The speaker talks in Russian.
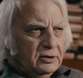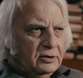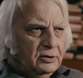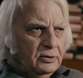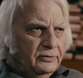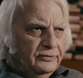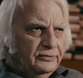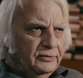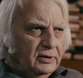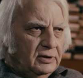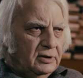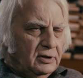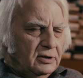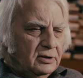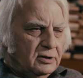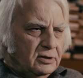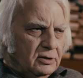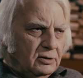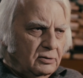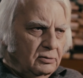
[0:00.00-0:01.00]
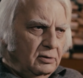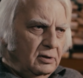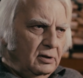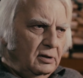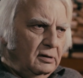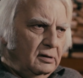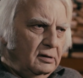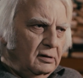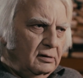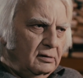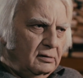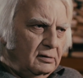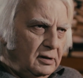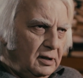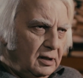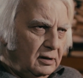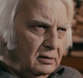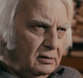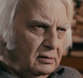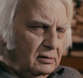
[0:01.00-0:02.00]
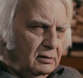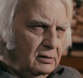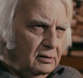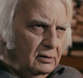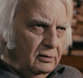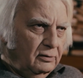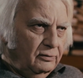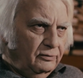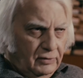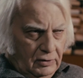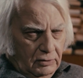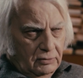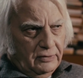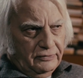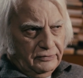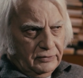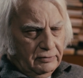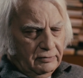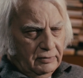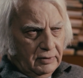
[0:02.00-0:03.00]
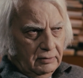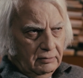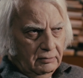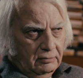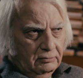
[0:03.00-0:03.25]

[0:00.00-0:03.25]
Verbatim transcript: что в этой истории нет виновного.